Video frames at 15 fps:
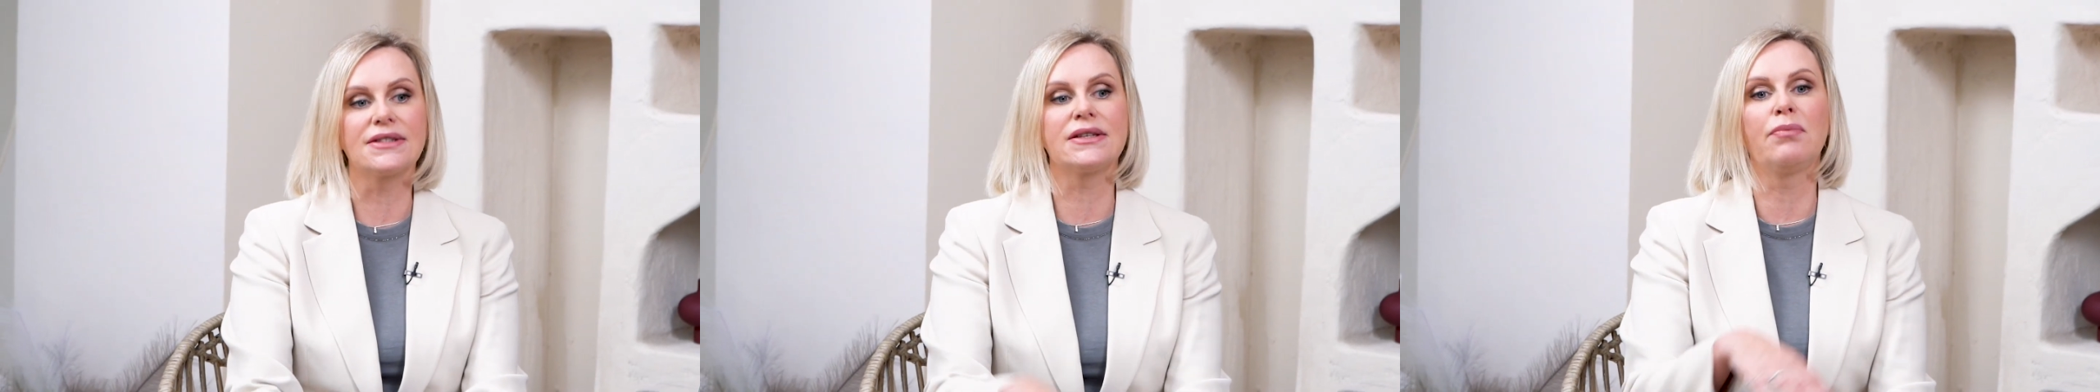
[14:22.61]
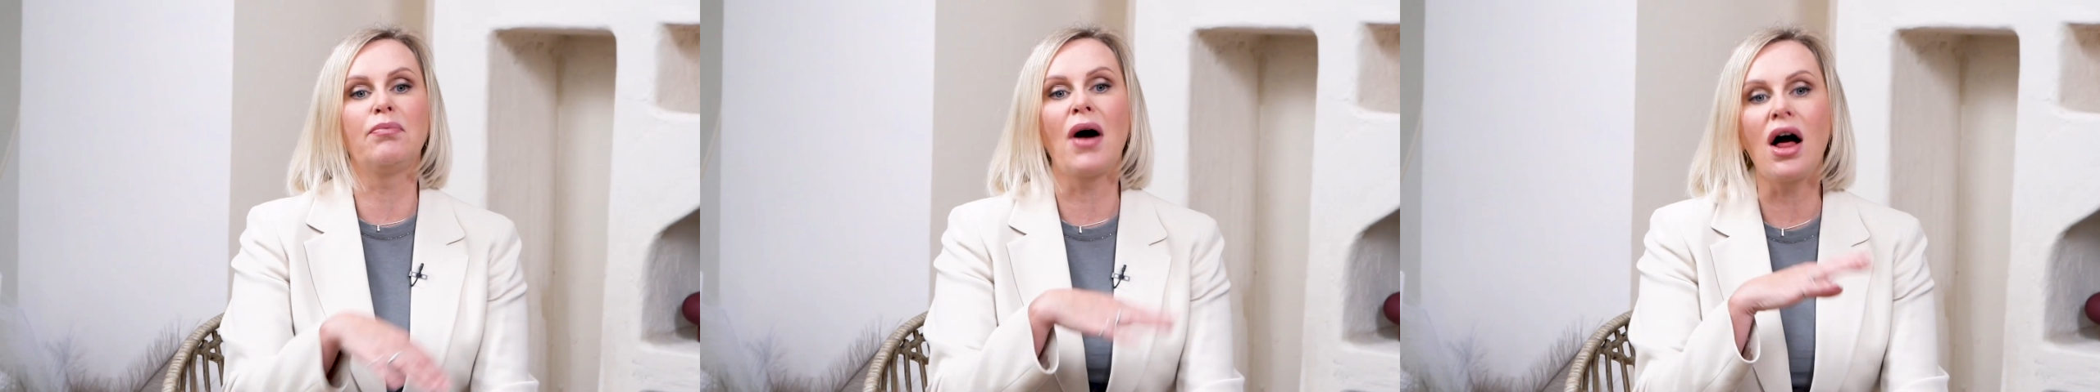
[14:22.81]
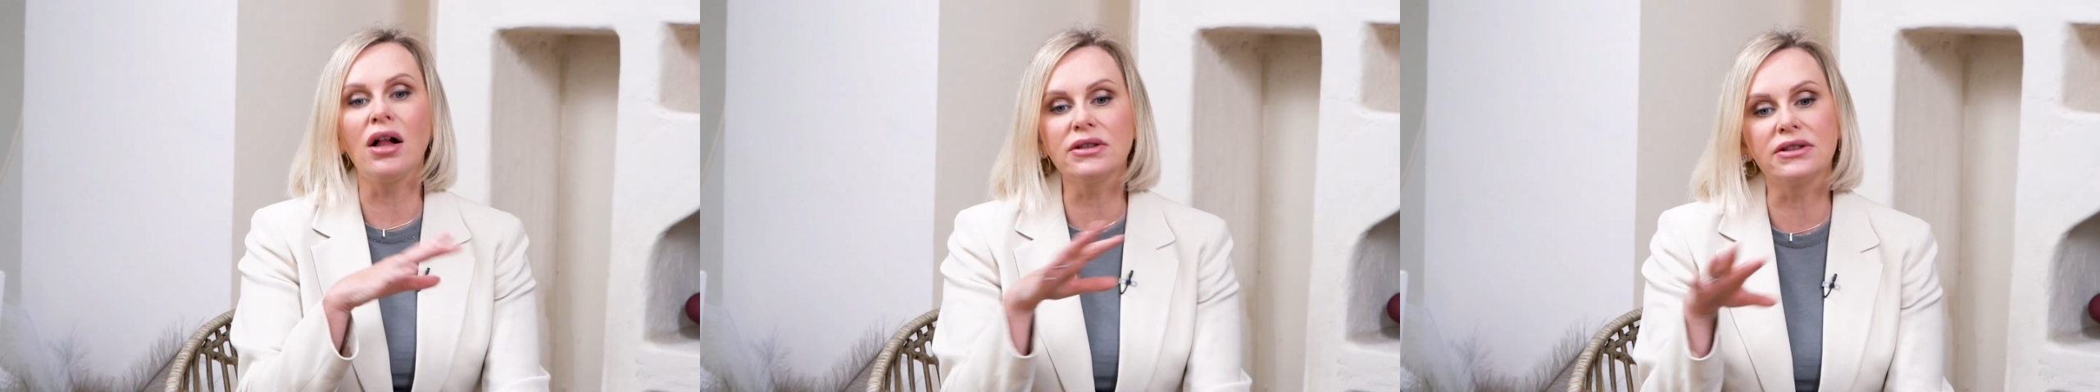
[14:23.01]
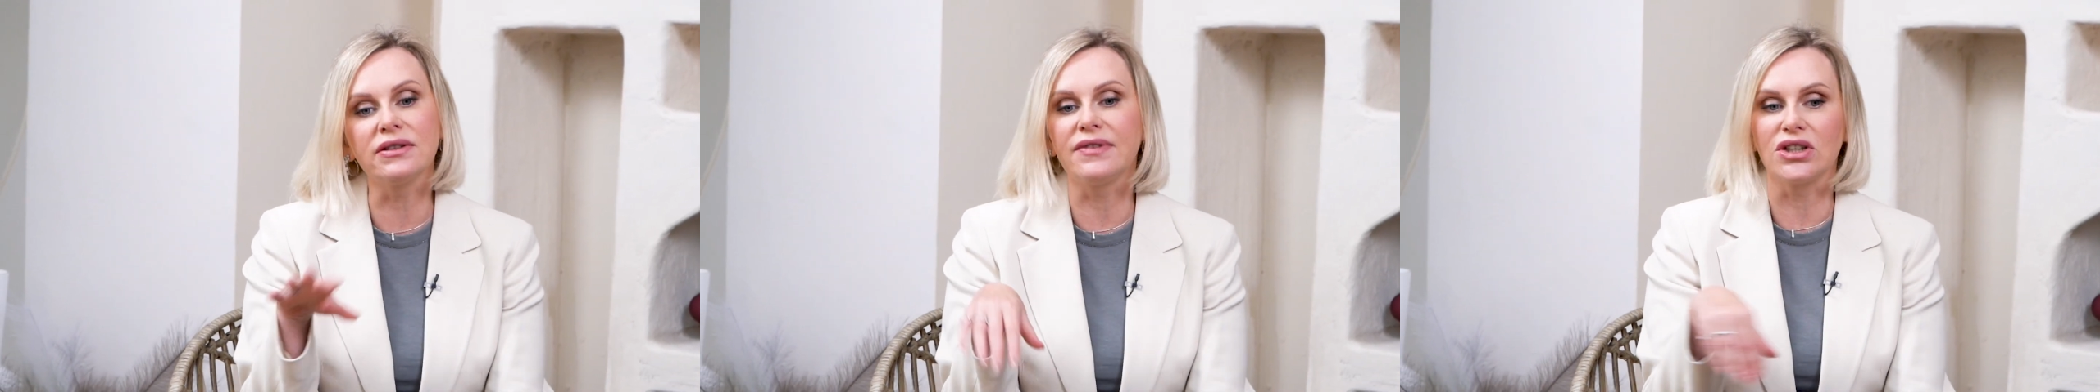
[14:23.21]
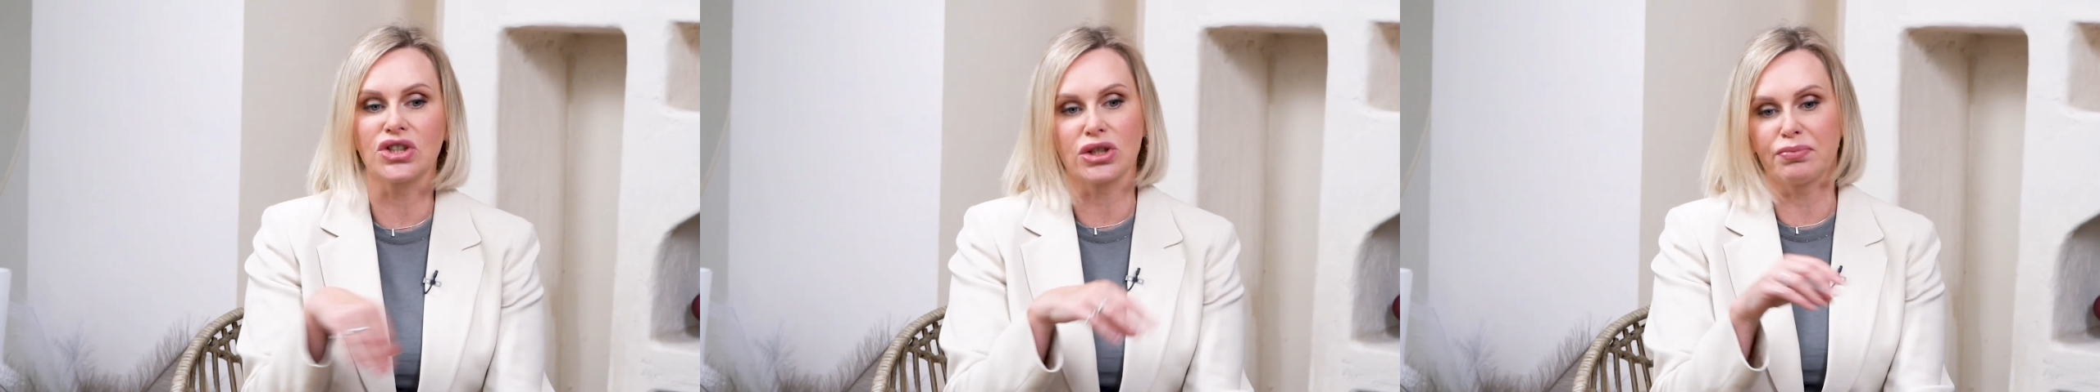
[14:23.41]

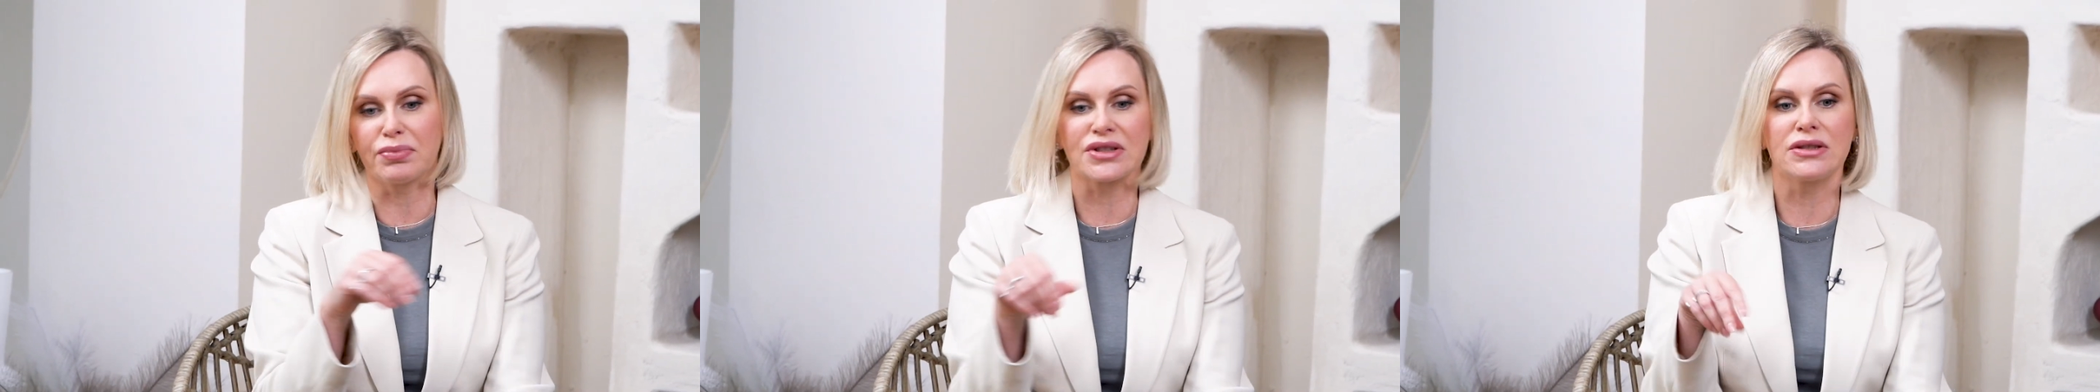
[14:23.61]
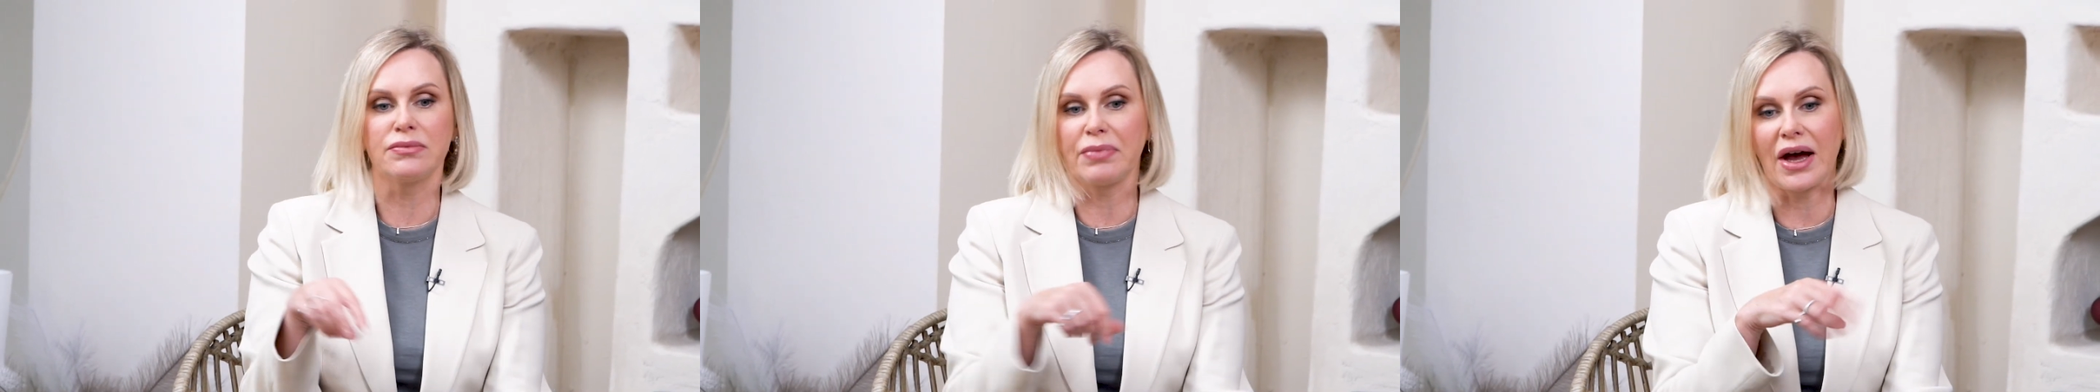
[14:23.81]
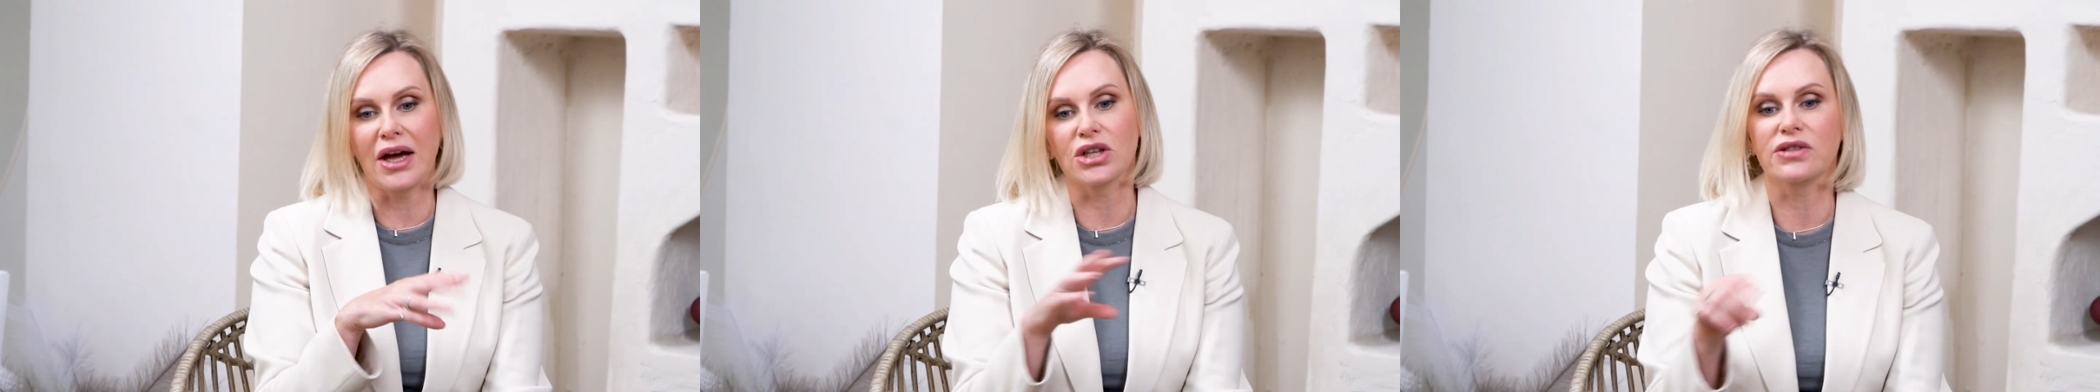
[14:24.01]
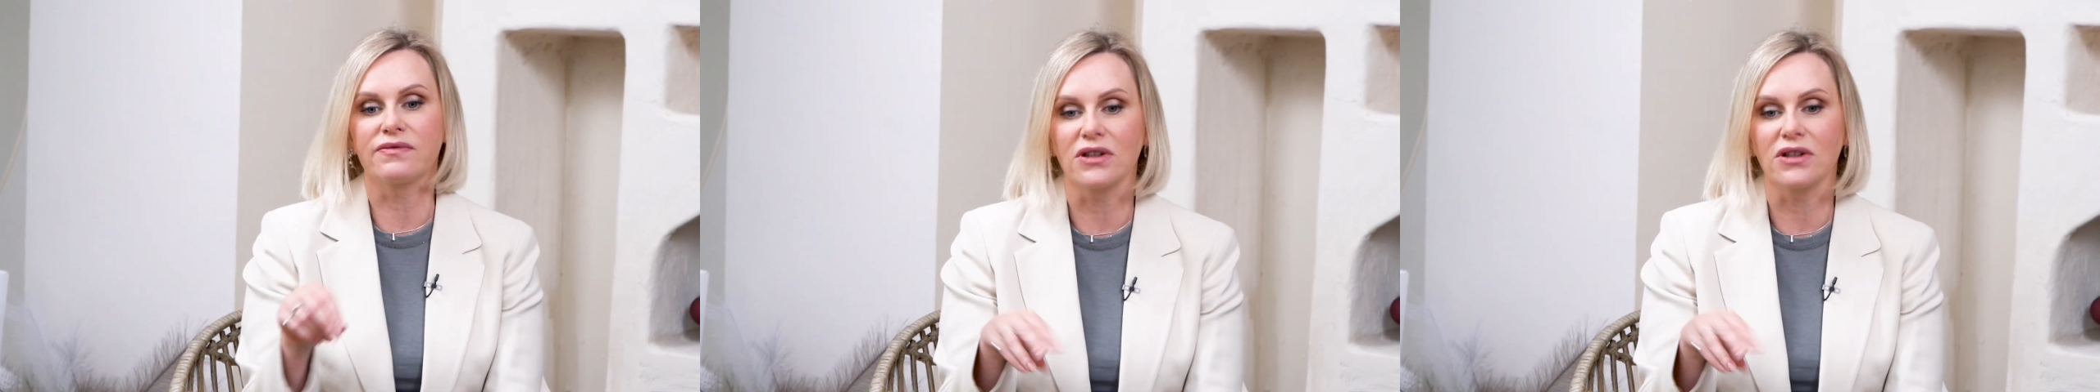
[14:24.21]
забалтываешь и посыпаешь